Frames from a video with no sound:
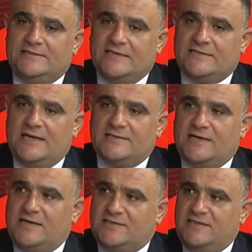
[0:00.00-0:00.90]
ceza
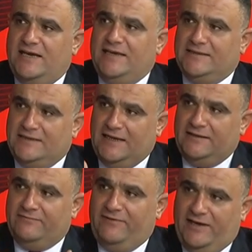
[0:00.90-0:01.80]
sahası
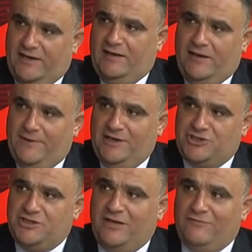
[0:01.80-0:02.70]
yayından veya hemen
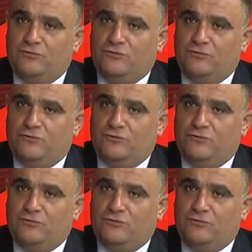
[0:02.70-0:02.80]
içinden